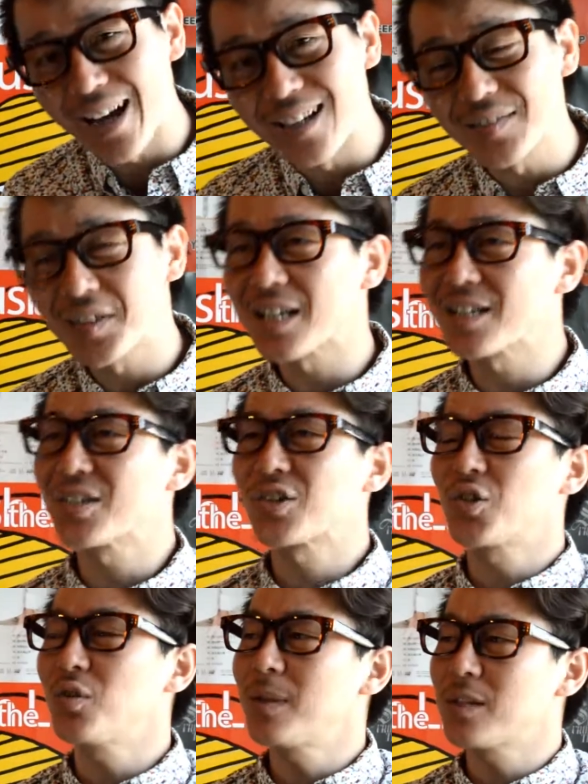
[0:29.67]
最近
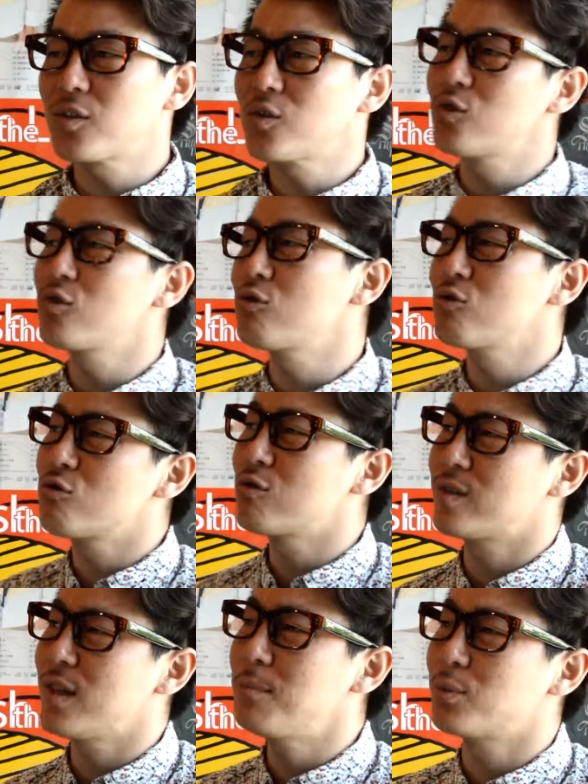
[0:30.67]
週
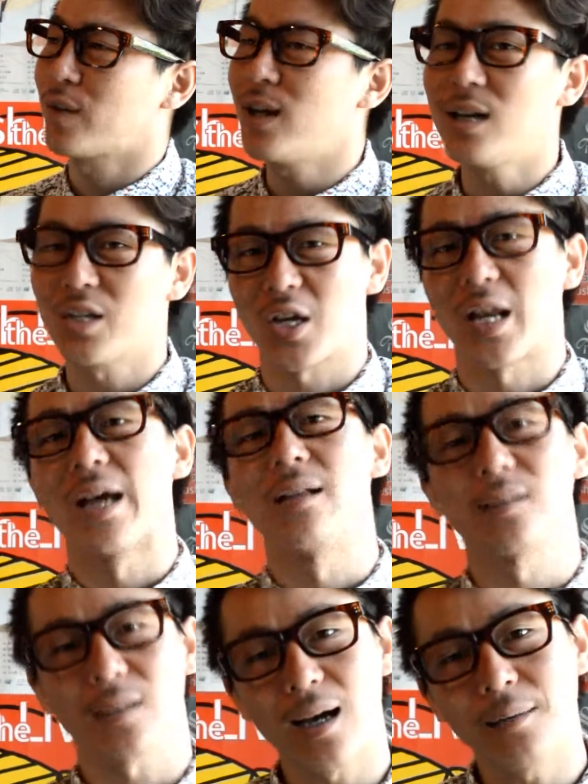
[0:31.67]
末、全部天気じゃない
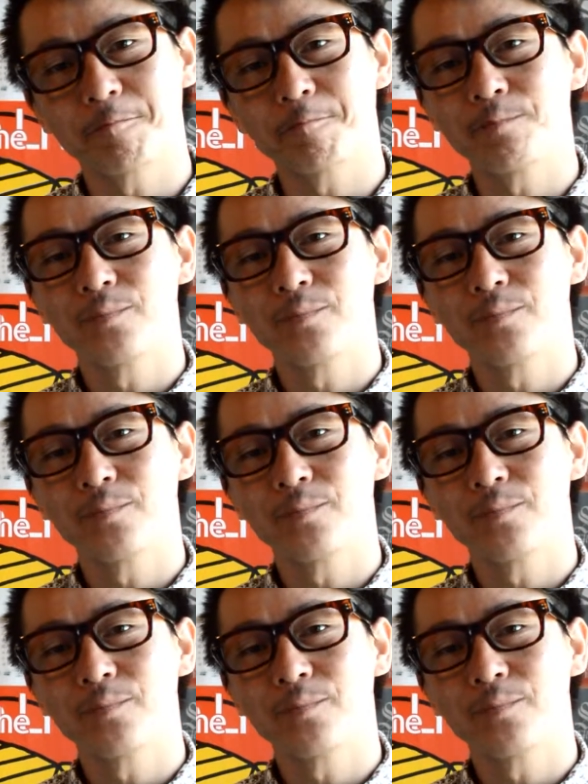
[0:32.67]
ですか。